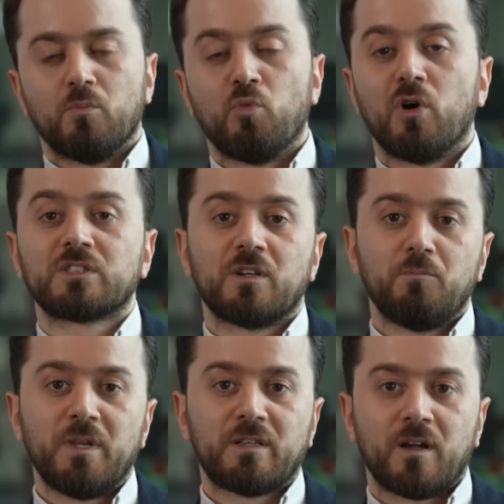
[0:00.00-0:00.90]
Muazzam
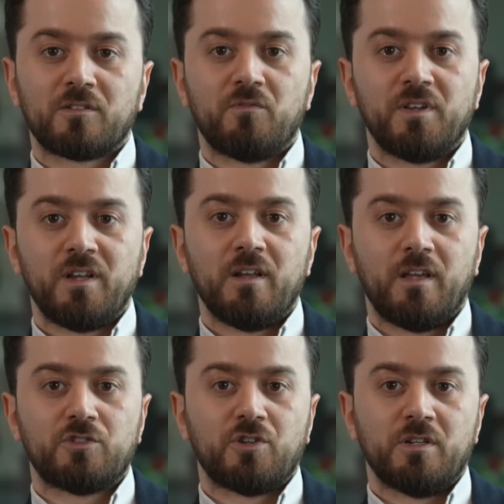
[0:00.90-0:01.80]
miktarda veri ele
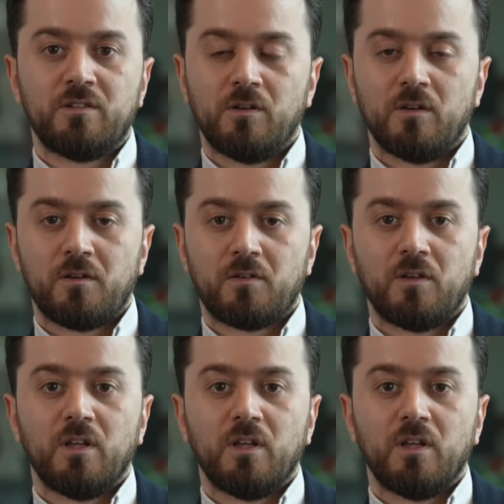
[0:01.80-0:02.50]
geçiren hackerlar